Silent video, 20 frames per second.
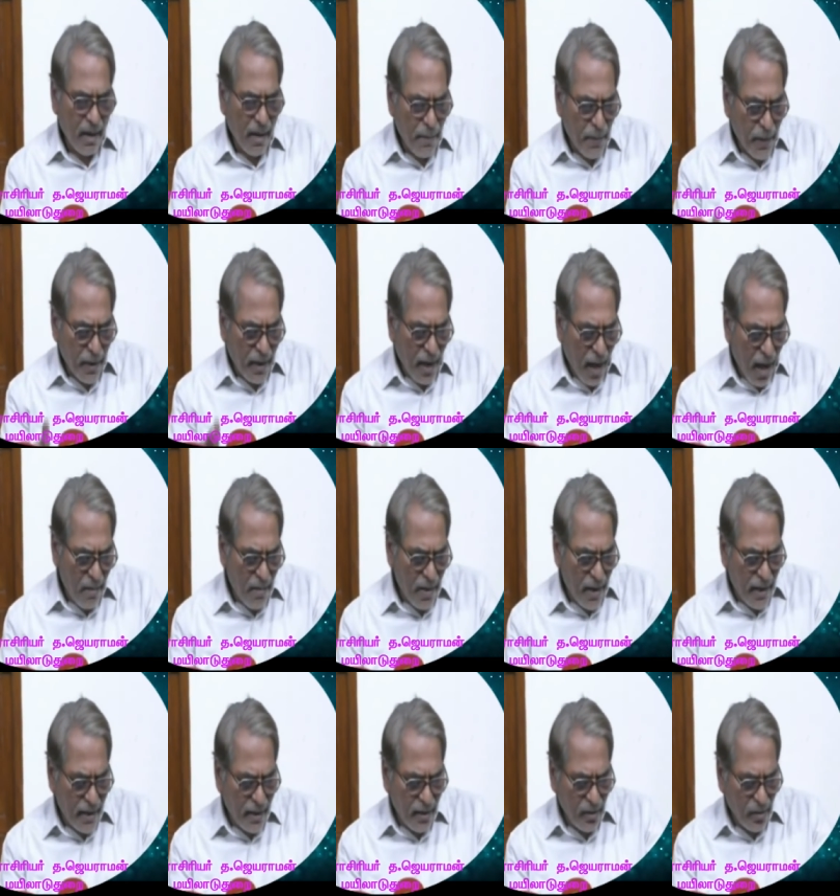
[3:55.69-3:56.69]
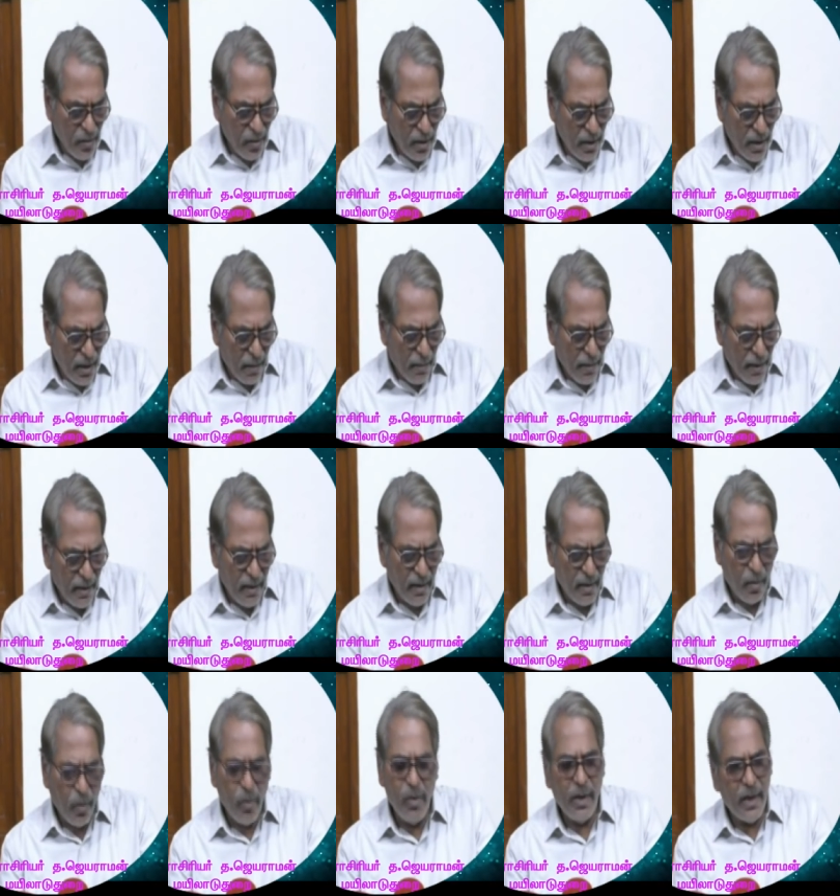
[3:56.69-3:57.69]
இப்போ நாம் அறிந்து கொள்கிறபடி
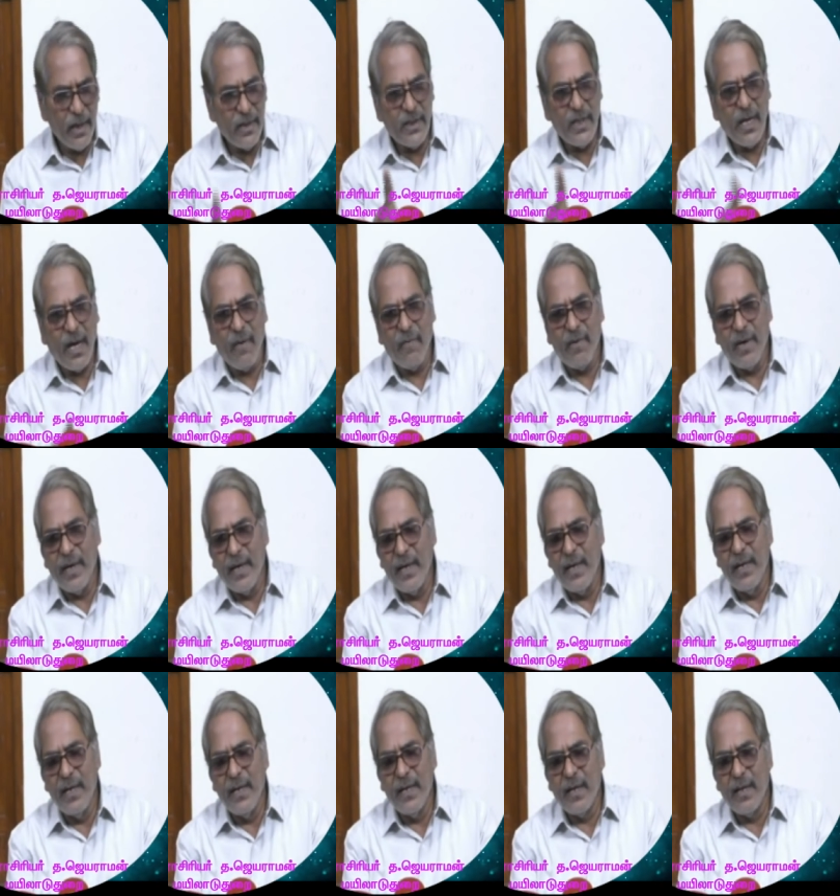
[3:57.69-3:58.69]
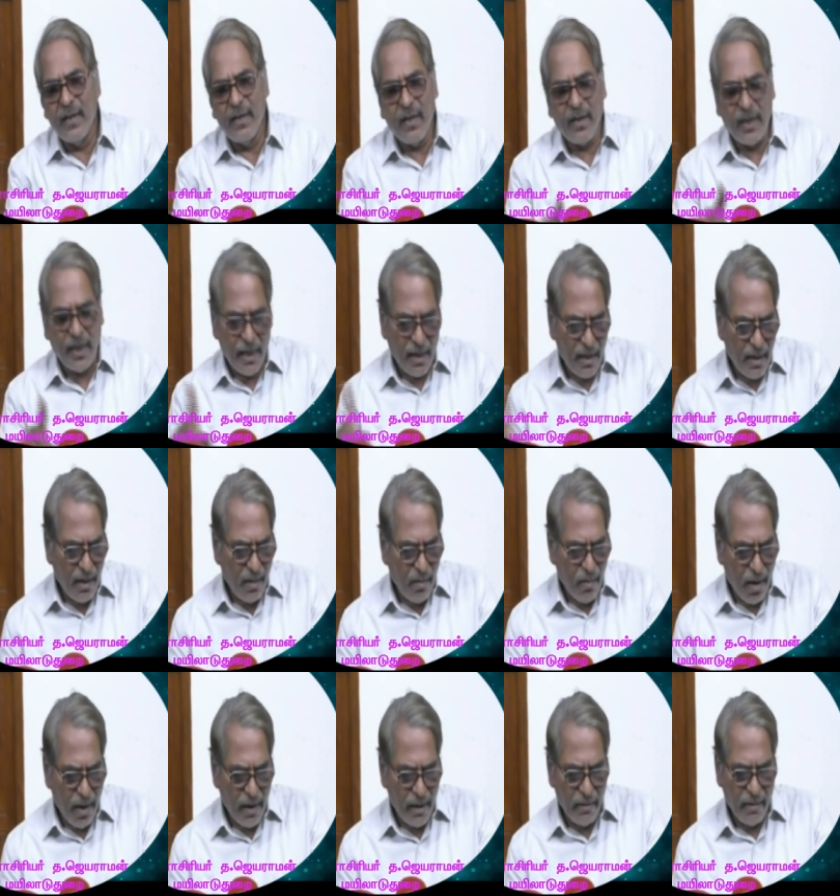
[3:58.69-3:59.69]
குள்ளஞ்சாவடியிலிருந்து
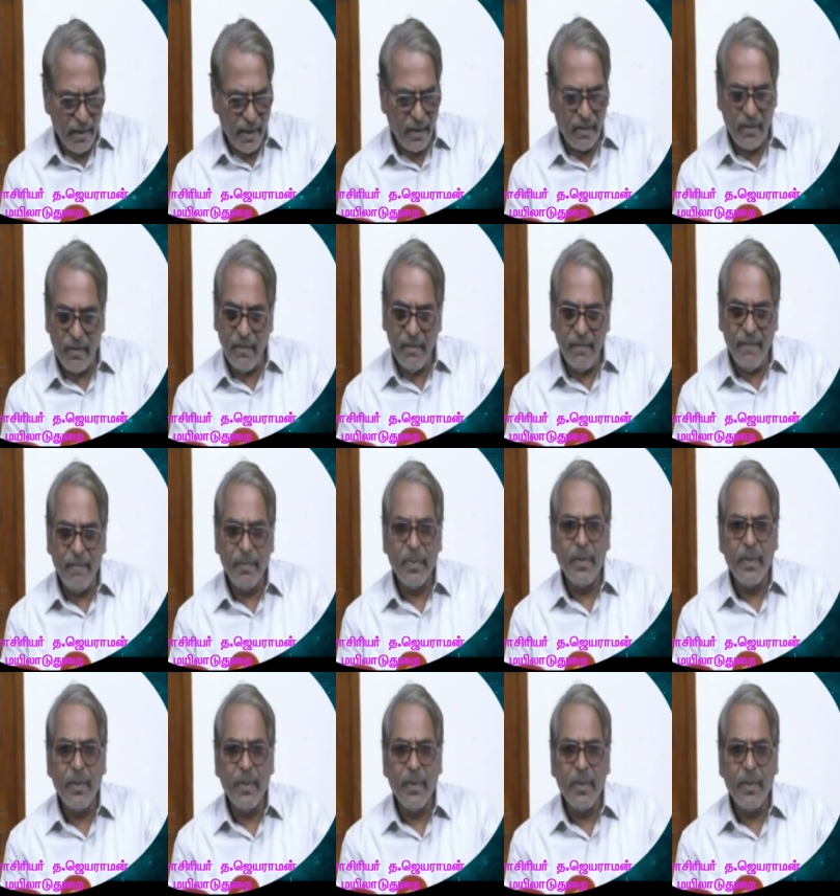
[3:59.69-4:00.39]
தரங்கம்பாடி வரைக்கும்